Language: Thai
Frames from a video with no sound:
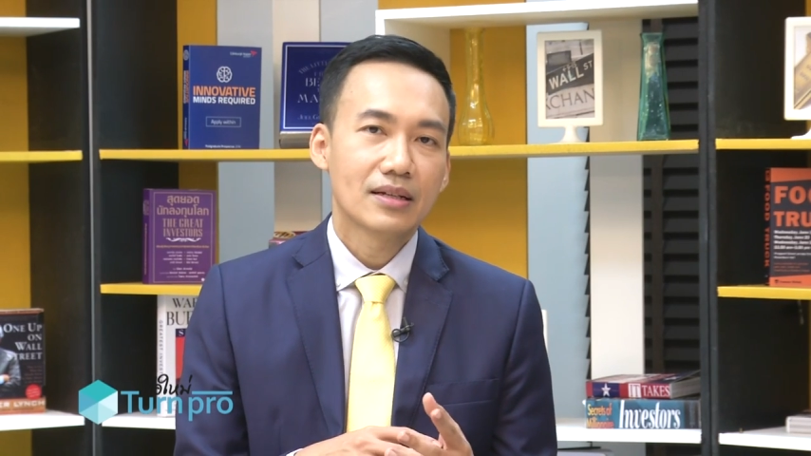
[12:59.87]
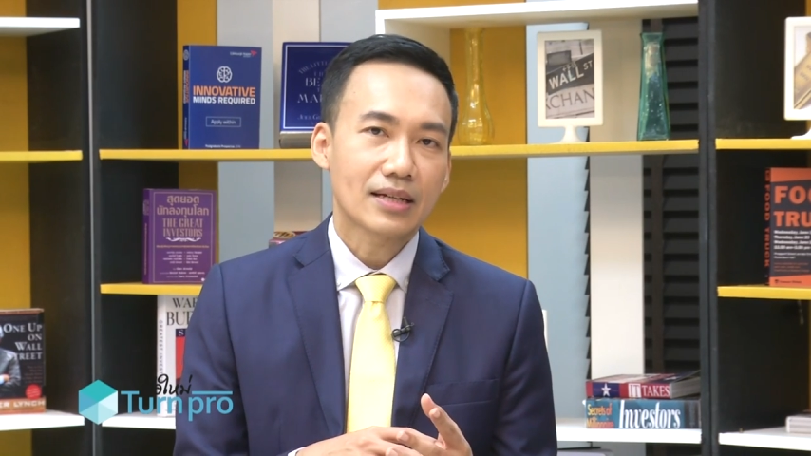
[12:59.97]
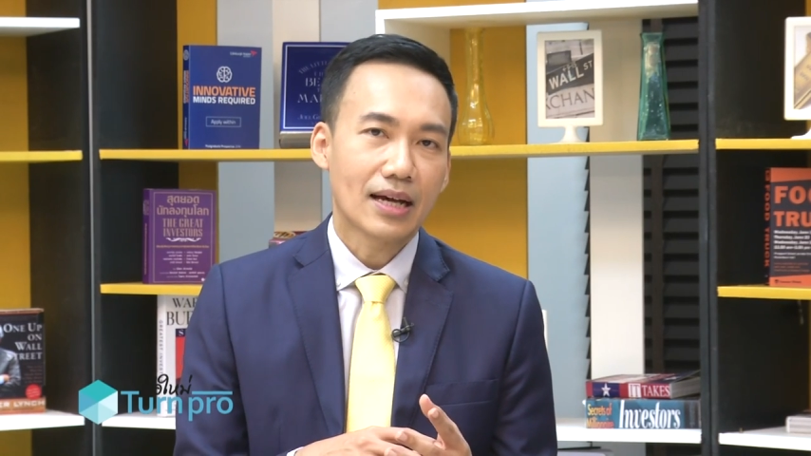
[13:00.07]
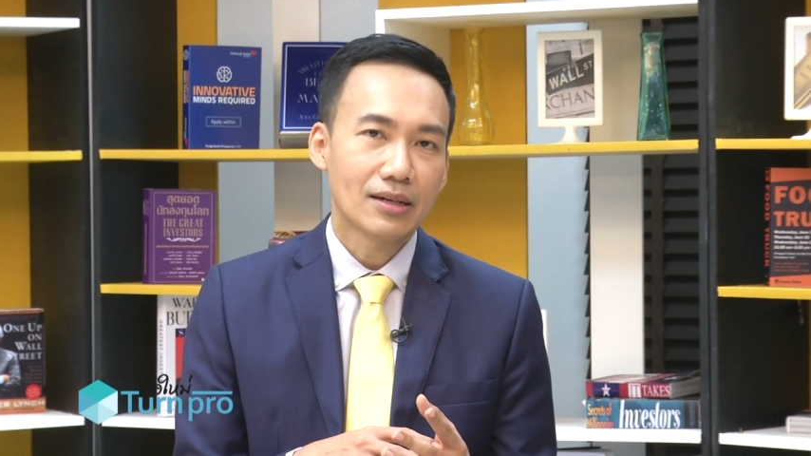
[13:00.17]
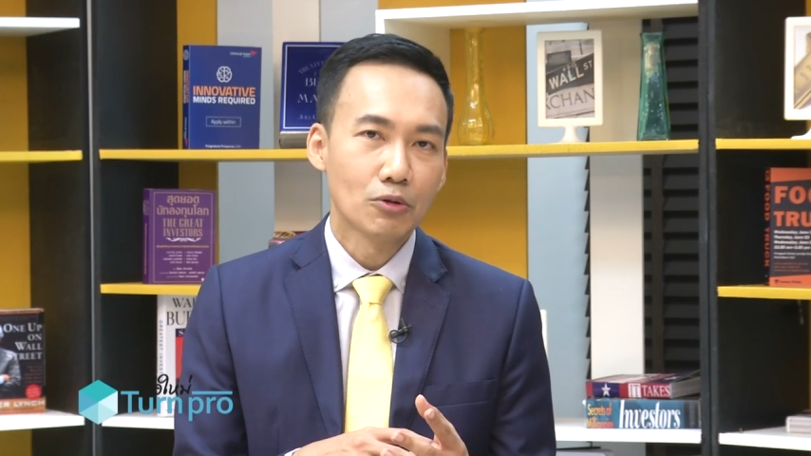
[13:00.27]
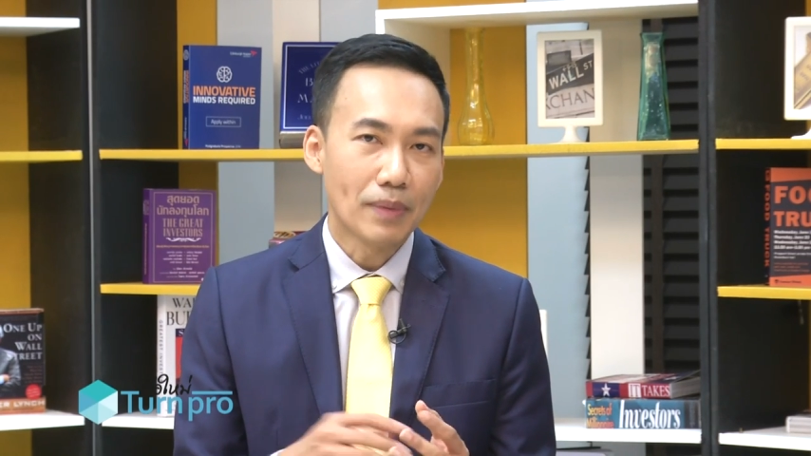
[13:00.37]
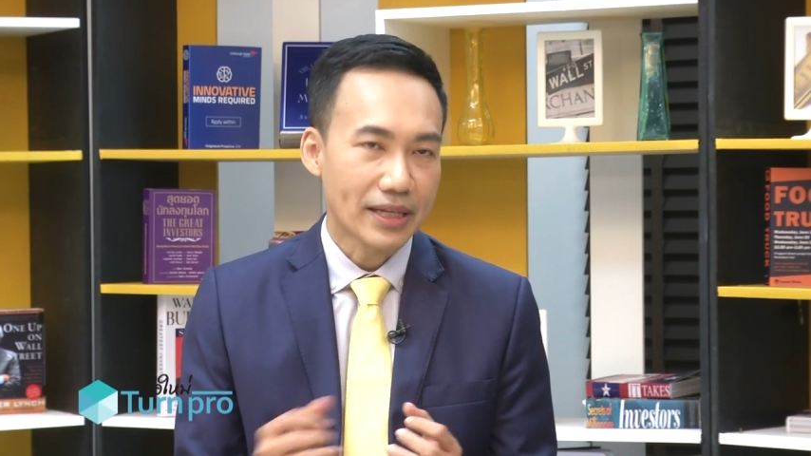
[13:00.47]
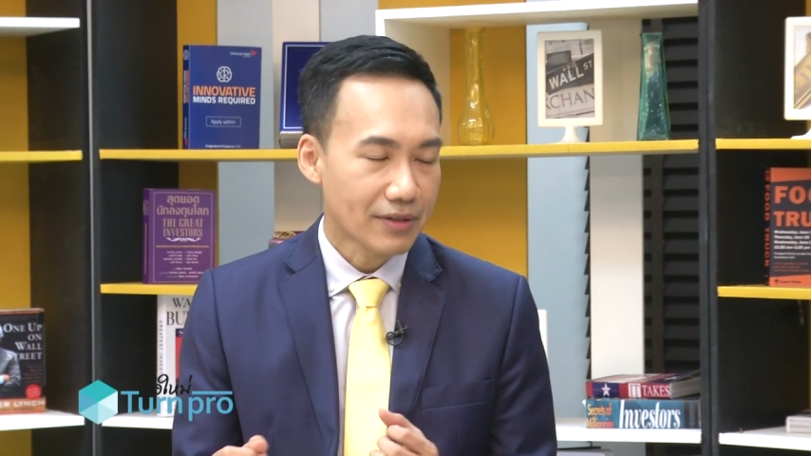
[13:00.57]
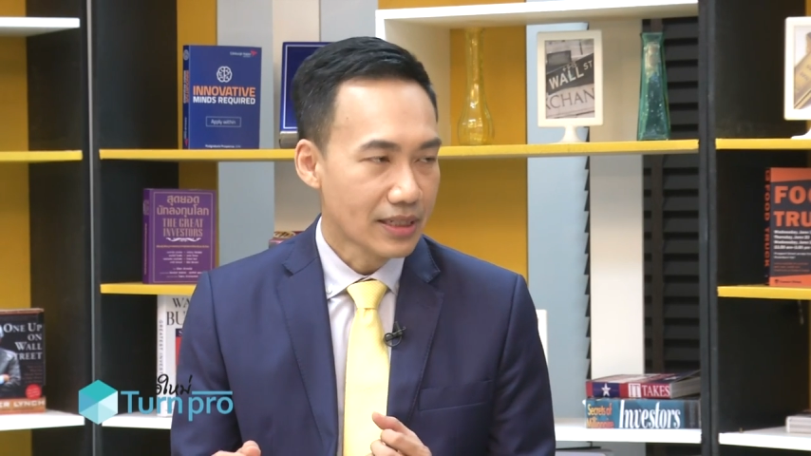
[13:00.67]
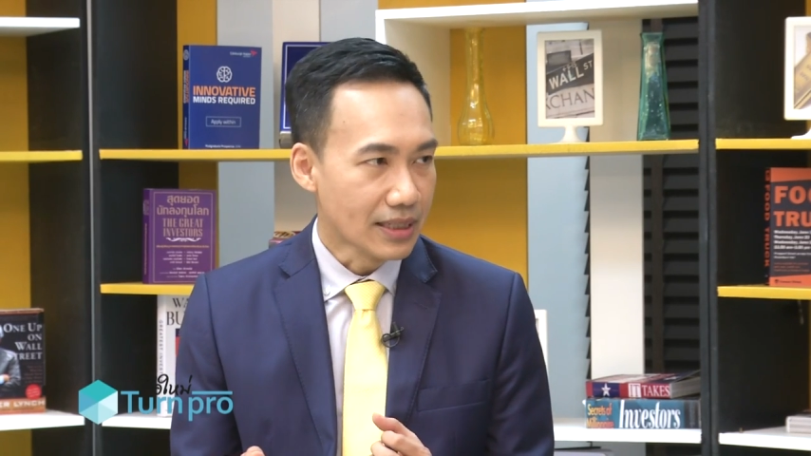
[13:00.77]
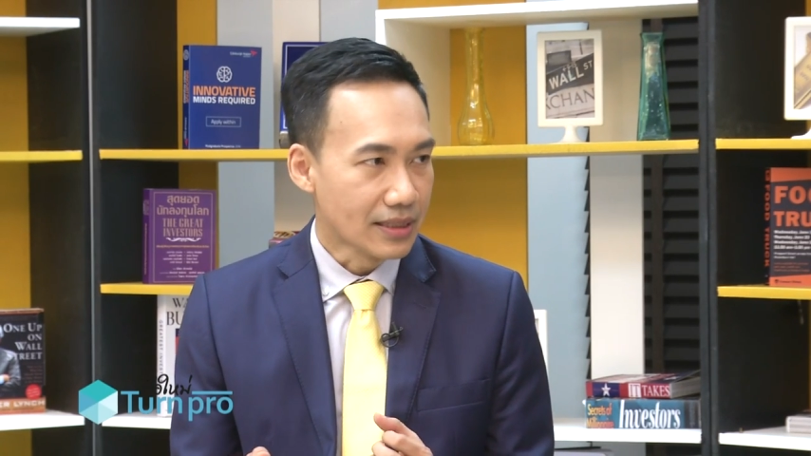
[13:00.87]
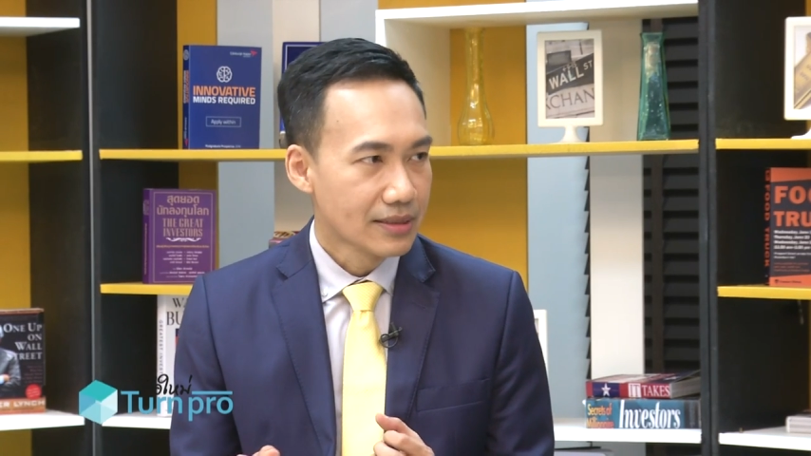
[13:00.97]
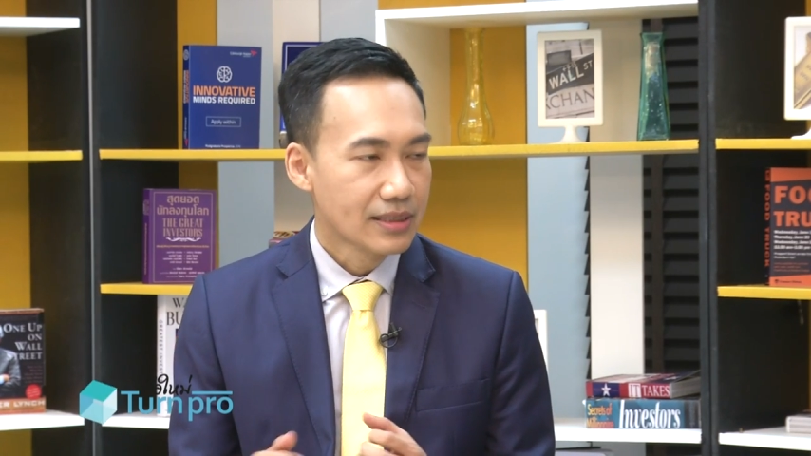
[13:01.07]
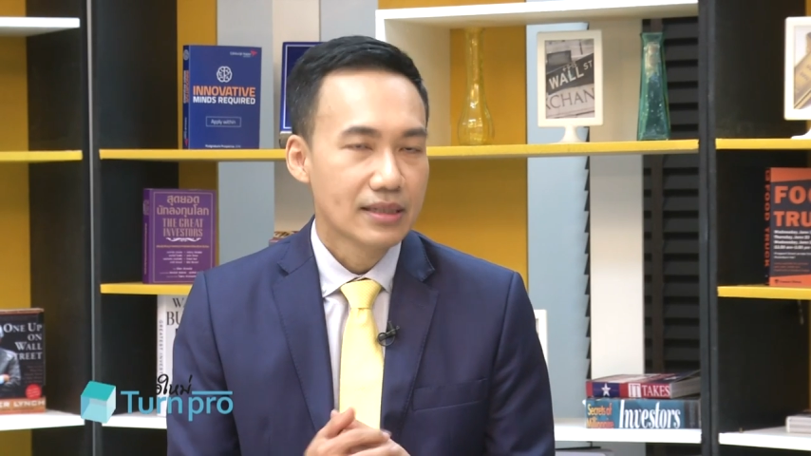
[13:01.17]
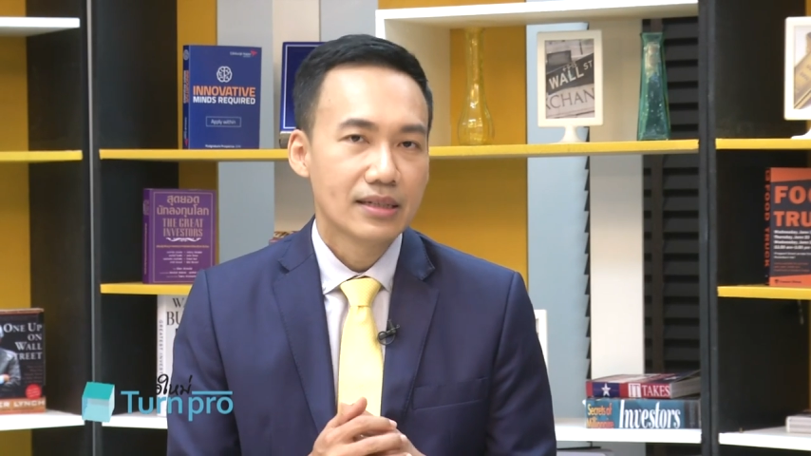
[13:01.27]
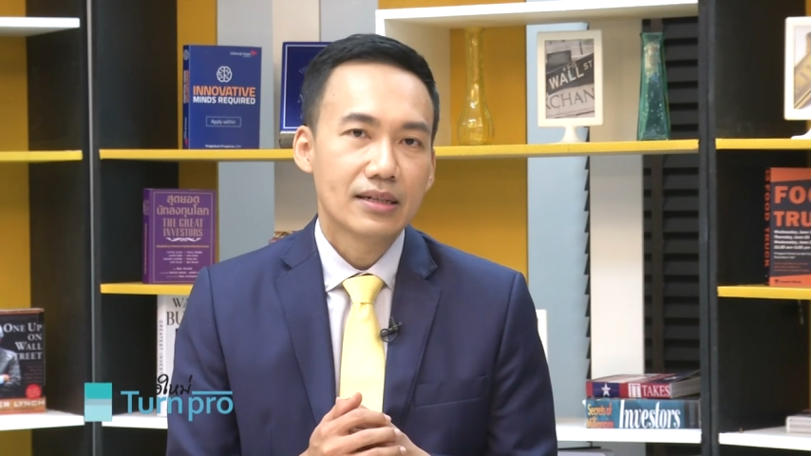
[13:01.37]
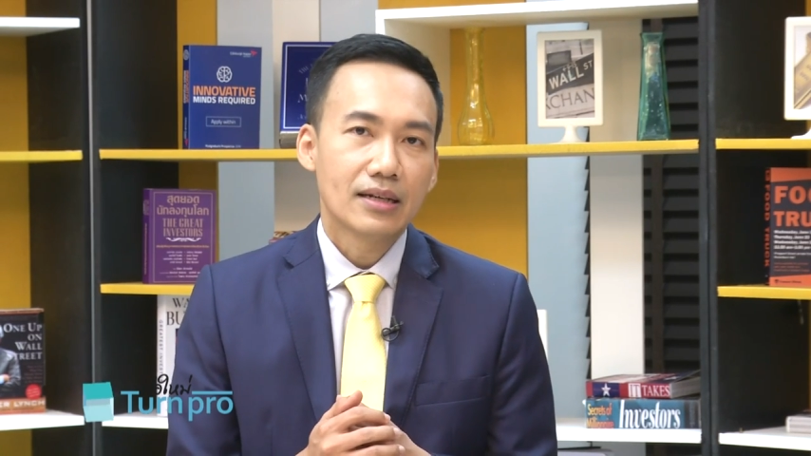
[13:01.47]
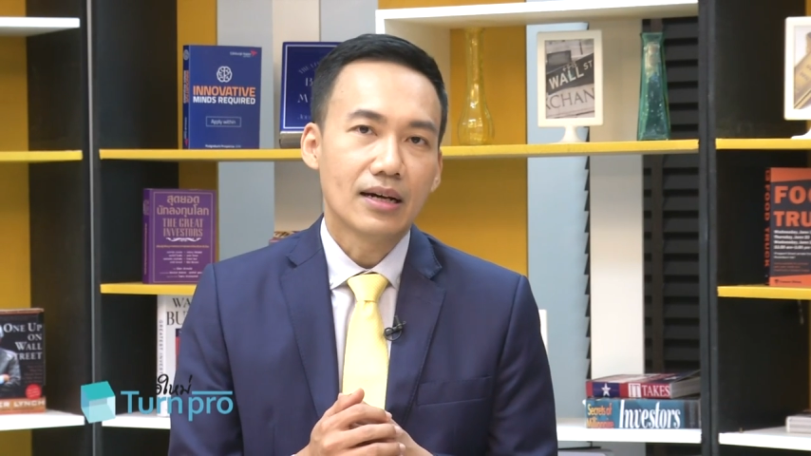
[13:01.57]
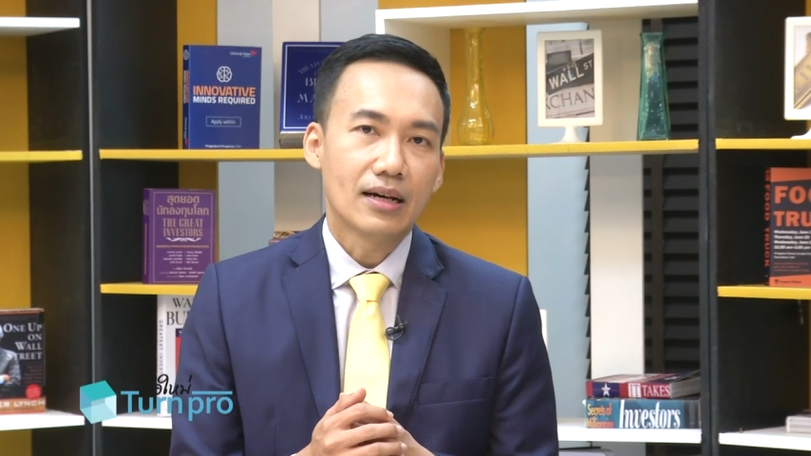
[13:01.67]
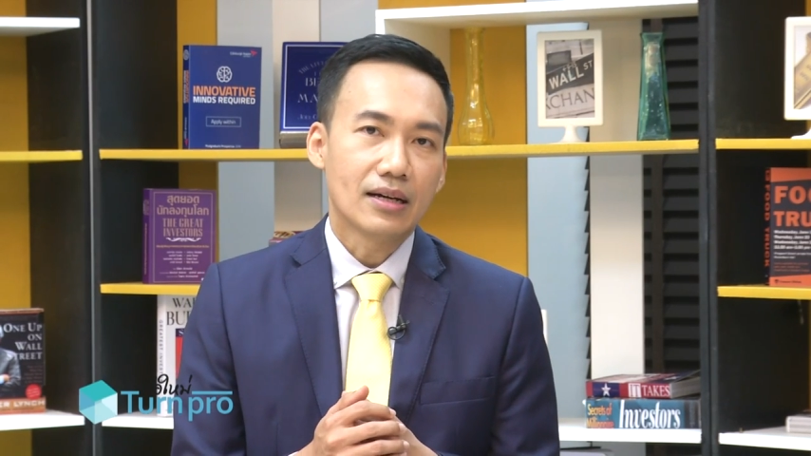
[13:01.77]
การรูดบัตรเครดิต
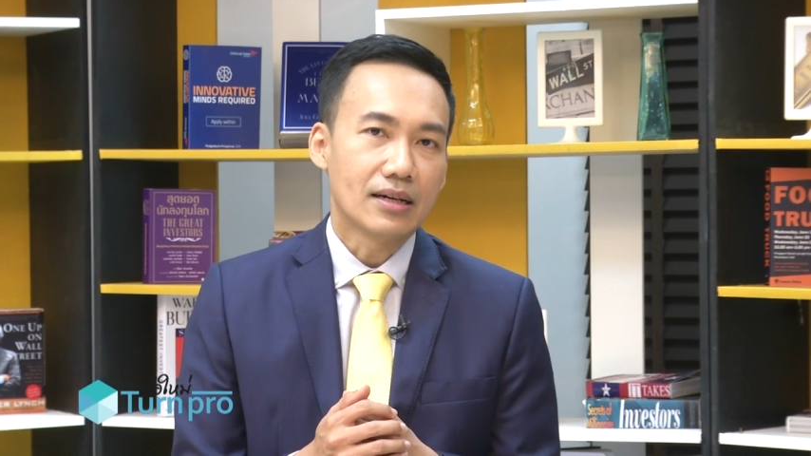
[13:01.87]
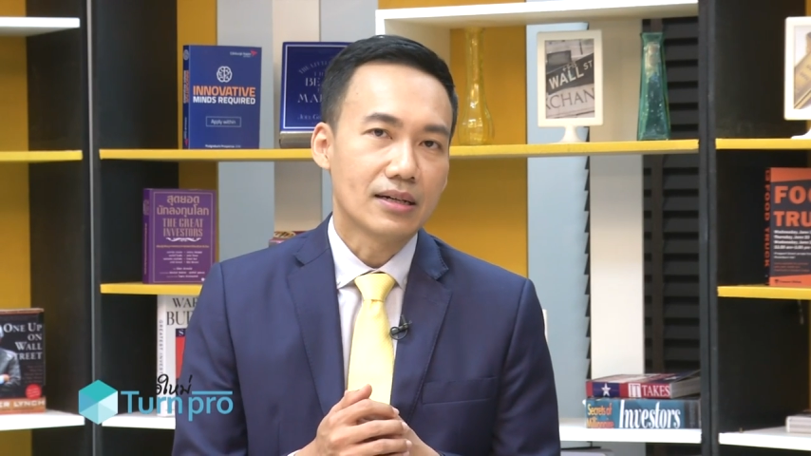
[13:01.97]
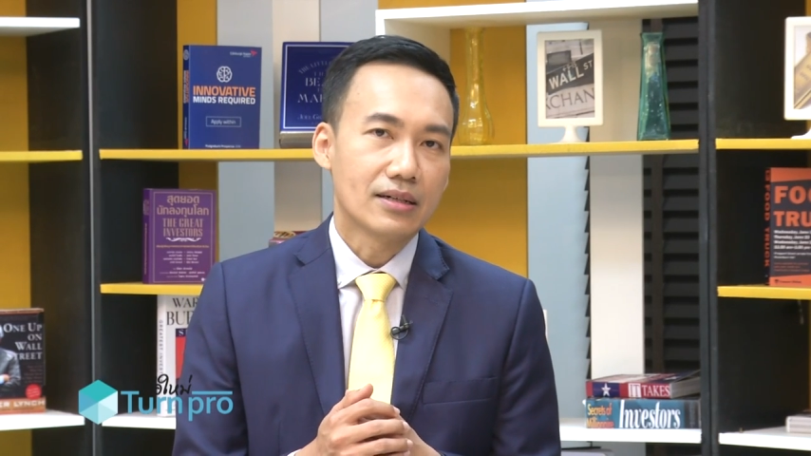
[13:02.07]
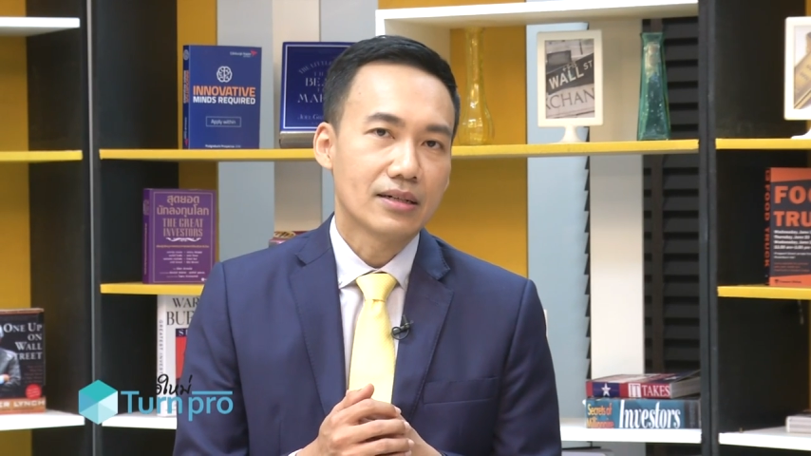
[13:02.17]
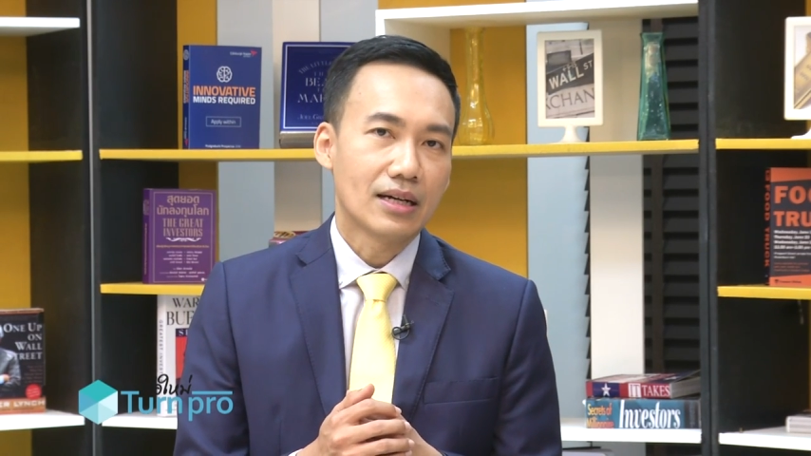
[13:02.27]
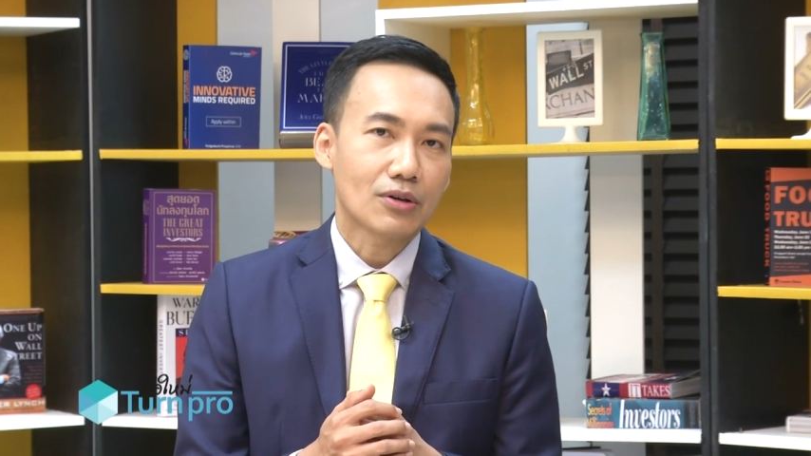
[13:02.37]
แล้